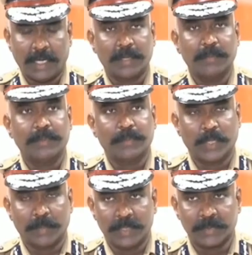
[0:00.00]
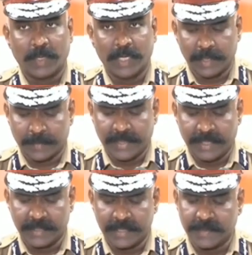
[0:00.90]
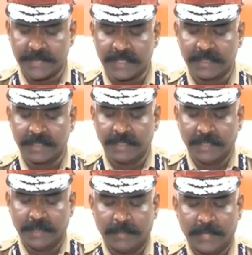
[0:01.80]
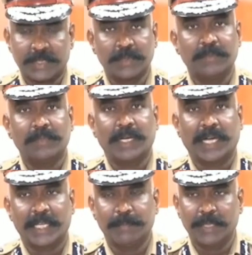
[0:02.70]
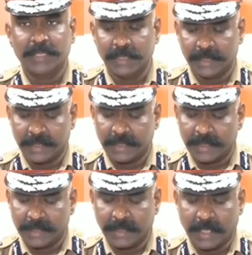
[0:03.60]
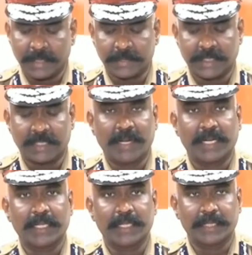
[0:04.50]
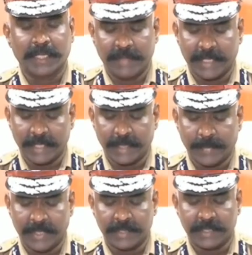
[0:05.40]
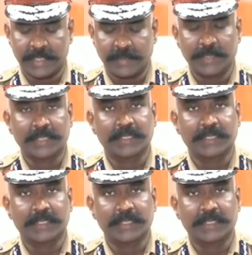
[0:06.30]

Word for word: ஆறு போர்ட்டபிள் ஸ்மாலர் பிஏ சிஸ்டம்ஸ் மற்றும் ஐம்பது நான்கு சக்கர வாகனங்களுக்கு தேவையான பிஏ சிஸ்டம் வித்